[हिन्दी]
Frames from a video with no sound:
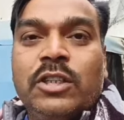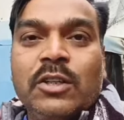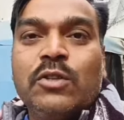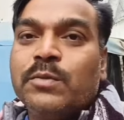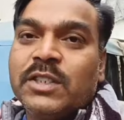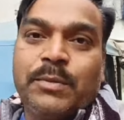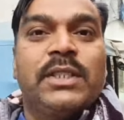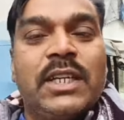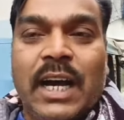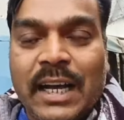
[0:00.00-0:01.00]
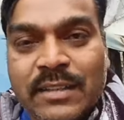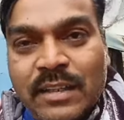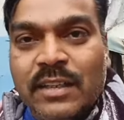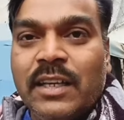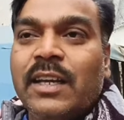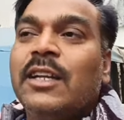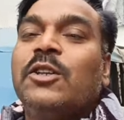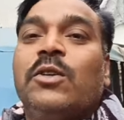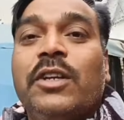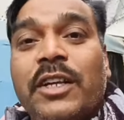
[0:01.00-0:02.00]
होती है तो उसमें समस्या आ सकती है
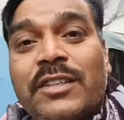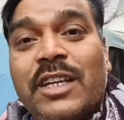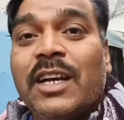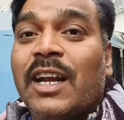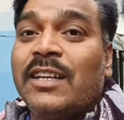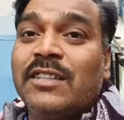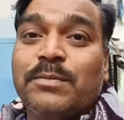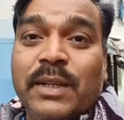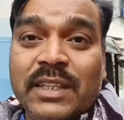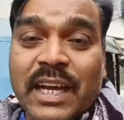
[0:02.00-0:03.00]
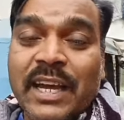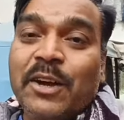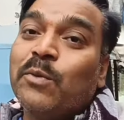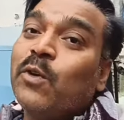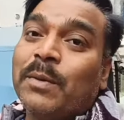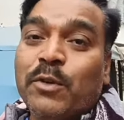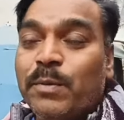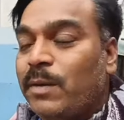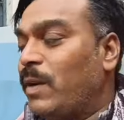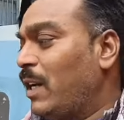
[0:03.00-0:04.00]
तो ई रिक्शे का लाइसेंस बनता है और वो
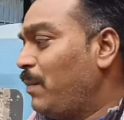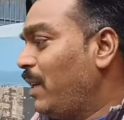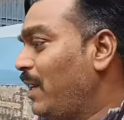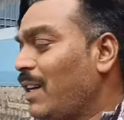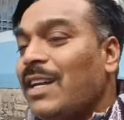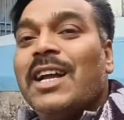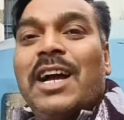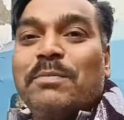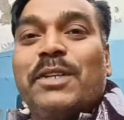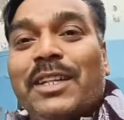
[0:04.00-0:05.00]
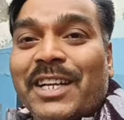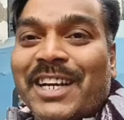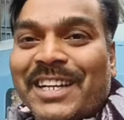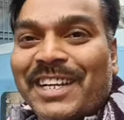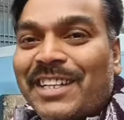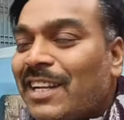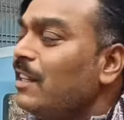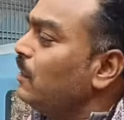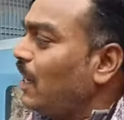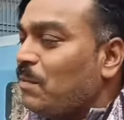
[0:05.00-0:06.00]
आपको बनवाना पड़ेगा अब चलते घर के अंदर
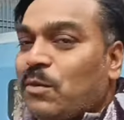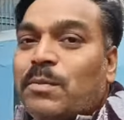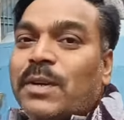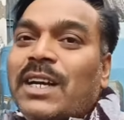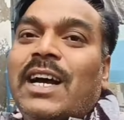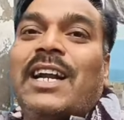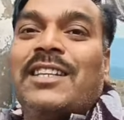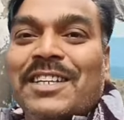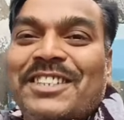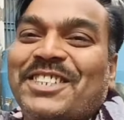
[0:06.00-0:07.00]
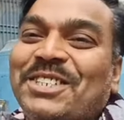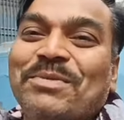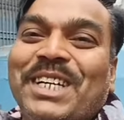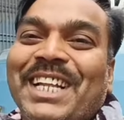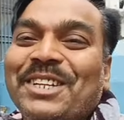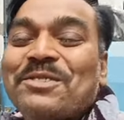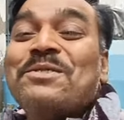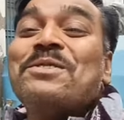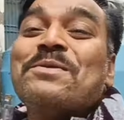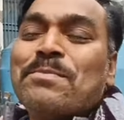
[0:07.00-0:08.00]
आपको अपना अर्थिंग का सिस्टम दिखाता हूँ
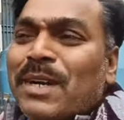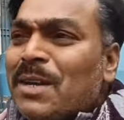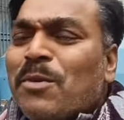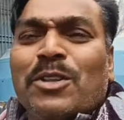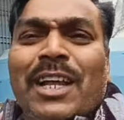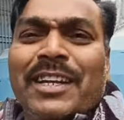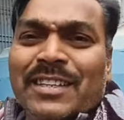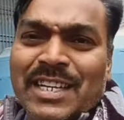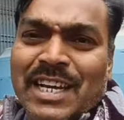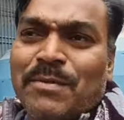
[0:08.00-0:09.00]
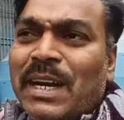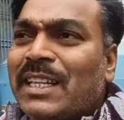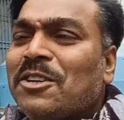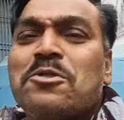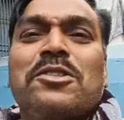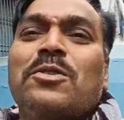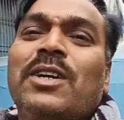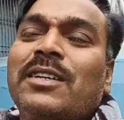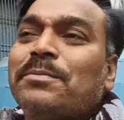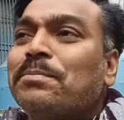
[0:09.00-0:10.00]
मैंने बहुत हल्के से करवाया था क्योंकि
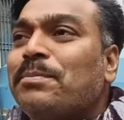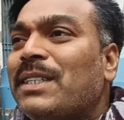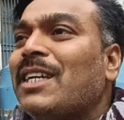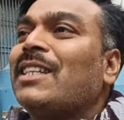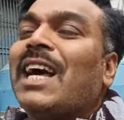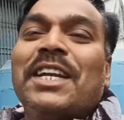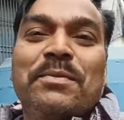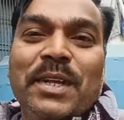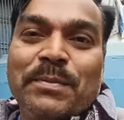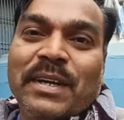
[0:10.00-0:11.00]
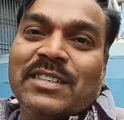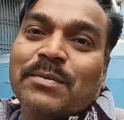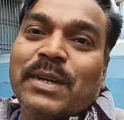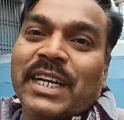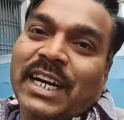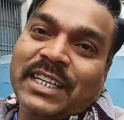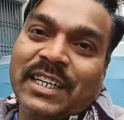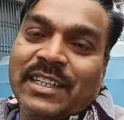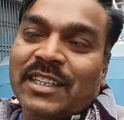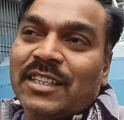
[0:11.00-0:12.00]
इतना पैसा था नहीं मेरे पास जब मैंने गाड़ी
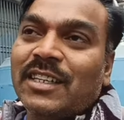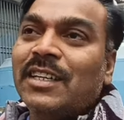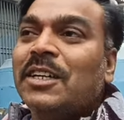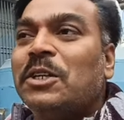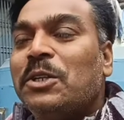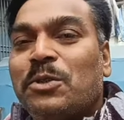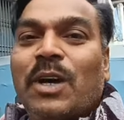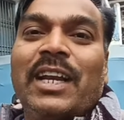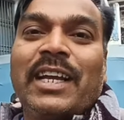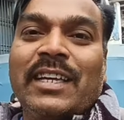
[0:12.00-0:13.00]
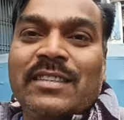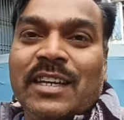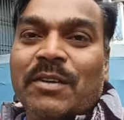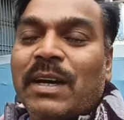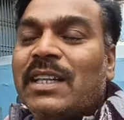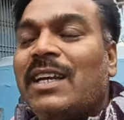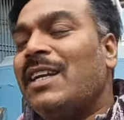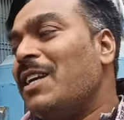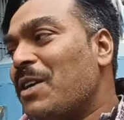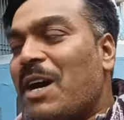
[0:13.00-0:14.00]
खरीदी थी तो हल्के हाथ से करवाया
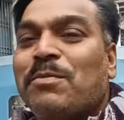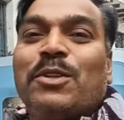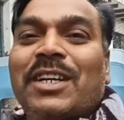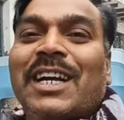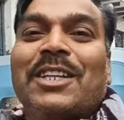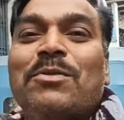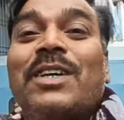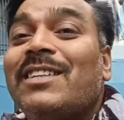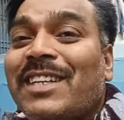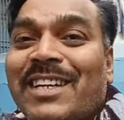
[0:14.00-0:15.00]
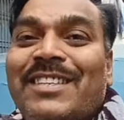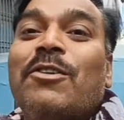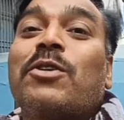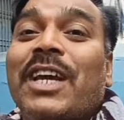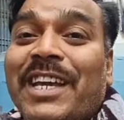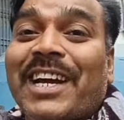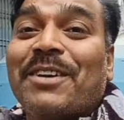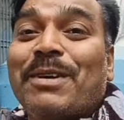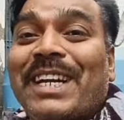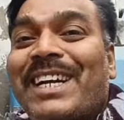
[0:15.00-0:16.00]
था आपको दिखाता हूँ कैसे कैसे और क्या क्या
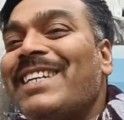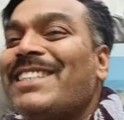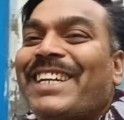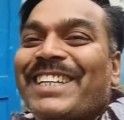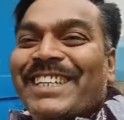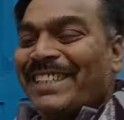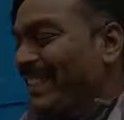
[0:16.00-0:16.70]
करवा रखा चलिए